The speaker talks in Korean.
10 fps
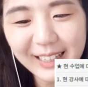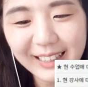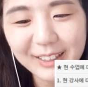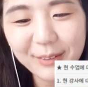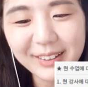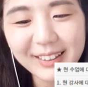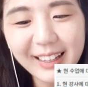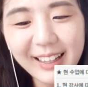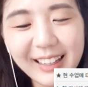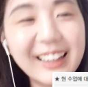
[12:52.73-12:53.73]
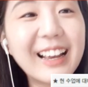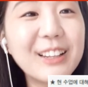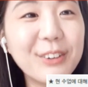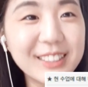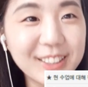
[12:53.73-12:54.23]
다 다녀봤는데
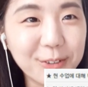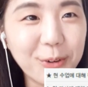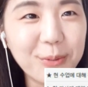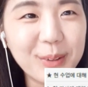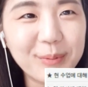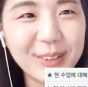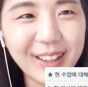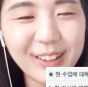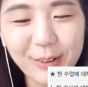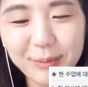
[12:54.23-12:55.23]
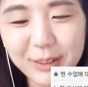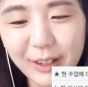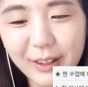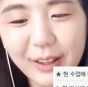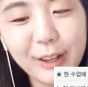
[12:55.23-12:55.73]
인간이 훨씬 더 도움이 됩니다라고
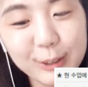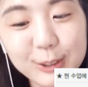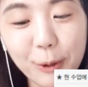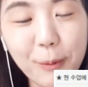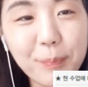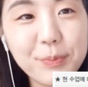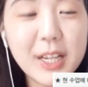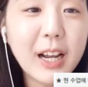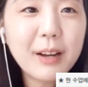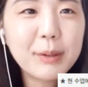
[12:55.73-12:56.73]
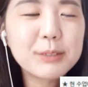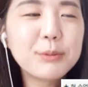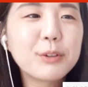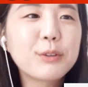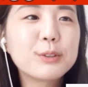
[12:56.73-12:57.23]
합니다. 그쵸? 제가 아까
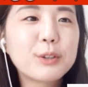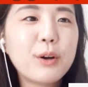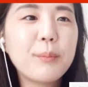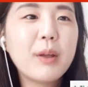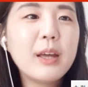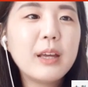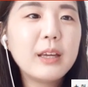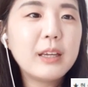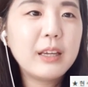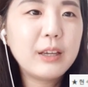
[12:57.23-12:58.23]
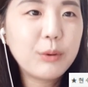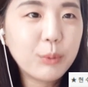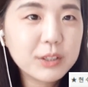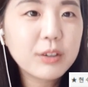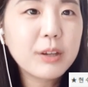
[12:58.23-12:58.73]
말씀드렸던 것처럼 이
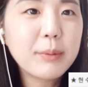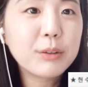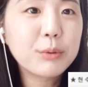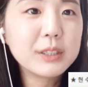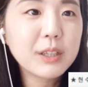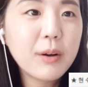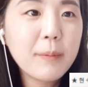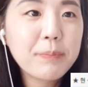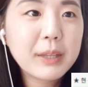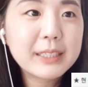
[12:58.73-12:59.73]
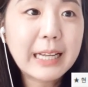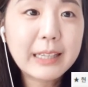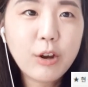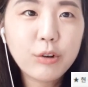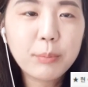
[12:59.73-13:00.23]
원서 기반으로 해서
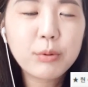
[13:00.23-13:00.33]
4대 영역